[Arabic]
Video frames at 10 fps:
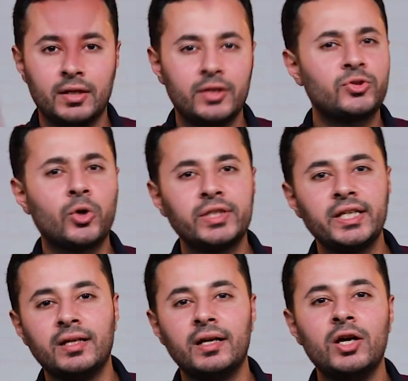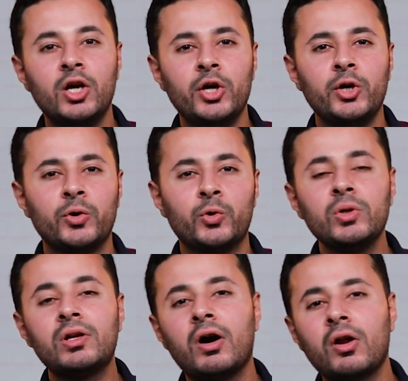السعودية
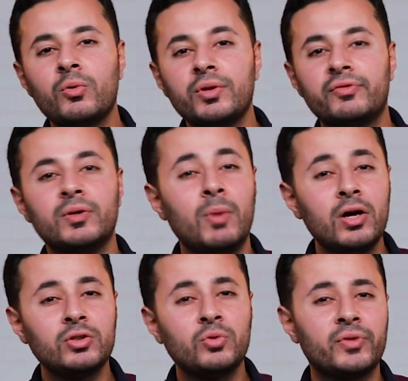غول كروي في الماضي